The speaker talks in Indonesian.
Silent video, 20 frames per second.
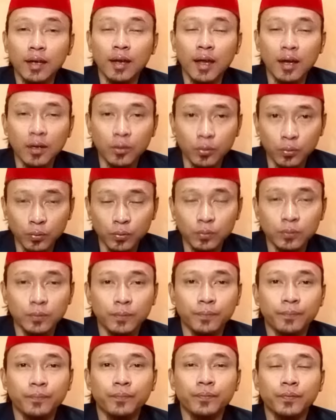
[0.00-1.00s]
laku
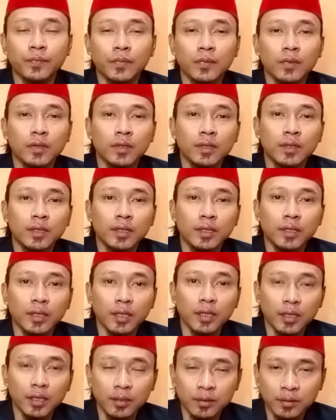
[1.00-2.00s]

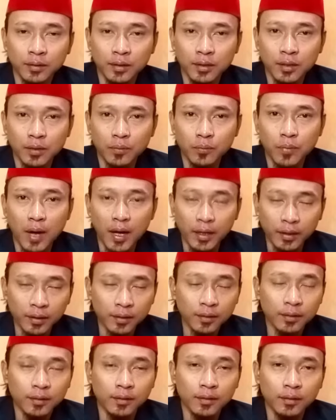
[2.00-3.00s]
ya
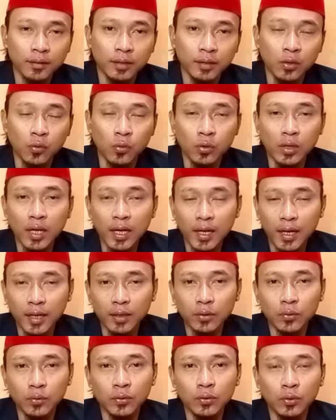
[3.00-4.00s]
baik
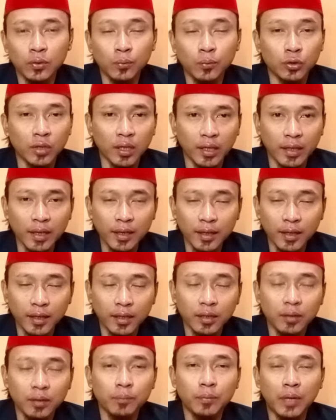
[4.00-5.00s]
digunakan untuk putar
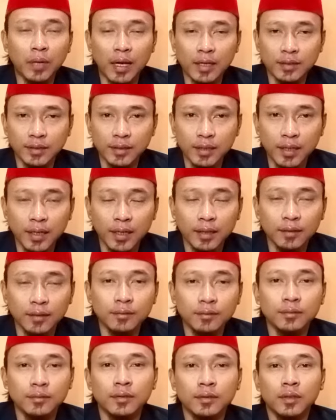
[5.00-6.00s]
giling,
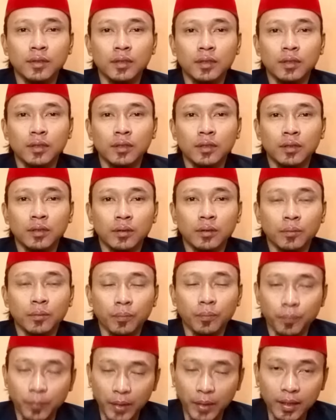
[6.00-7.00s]
pengasihan,
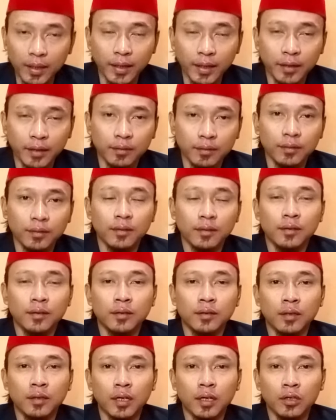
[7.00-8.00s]
pelet
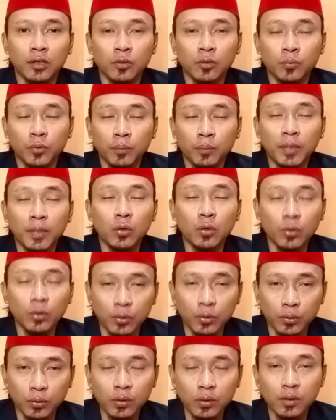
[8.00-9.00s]
ataupun
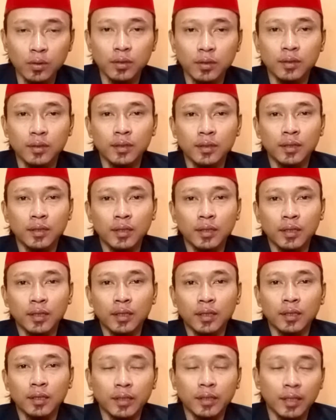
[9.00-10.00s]
penunduk
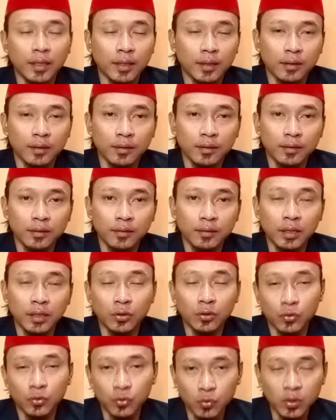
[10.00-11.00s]
yang
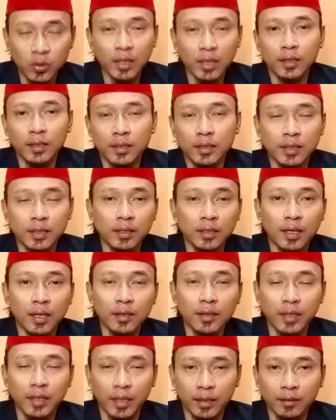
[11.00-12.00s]
ditujukan ke si
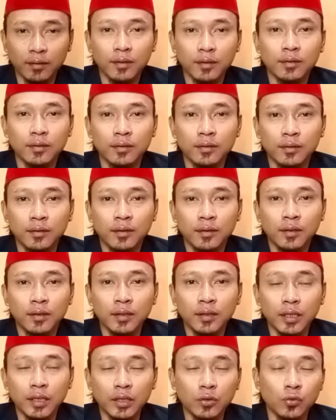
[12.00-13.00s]
target
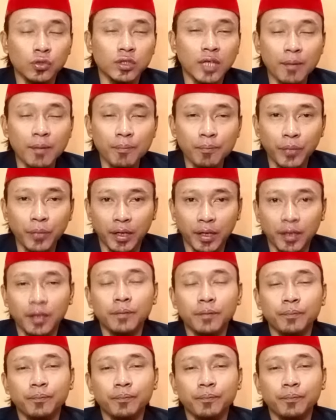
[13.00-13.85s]
itu sampai